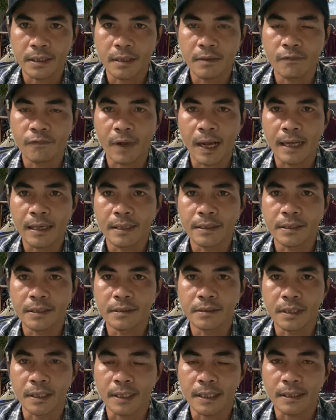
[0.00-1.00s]
chứ không phải là như
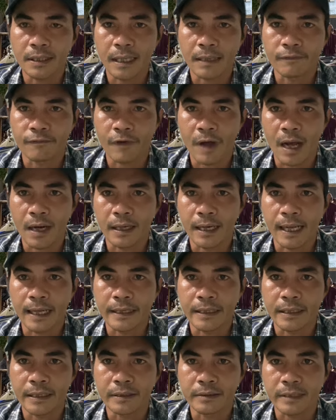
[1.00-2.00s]
những cái thành phần
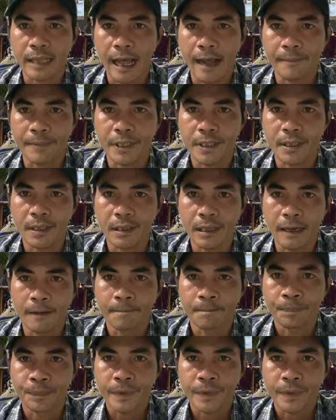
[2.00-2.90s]
này hiện tại bây giờ á,